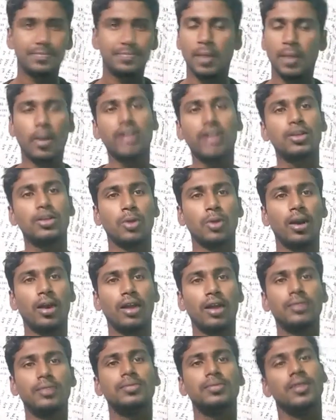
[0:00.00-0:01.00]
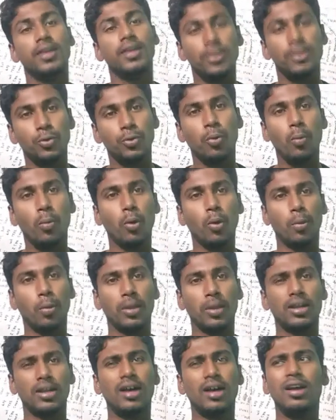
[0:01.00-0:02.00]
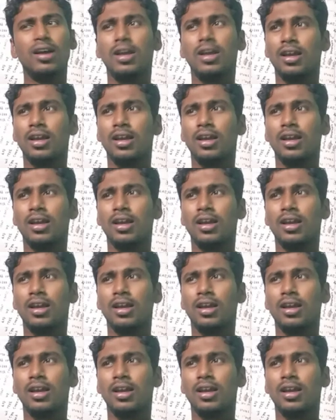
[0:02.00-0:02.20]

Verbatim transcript: நான் மாற்றி சொல்லலை இதுவும் உண்மைதான்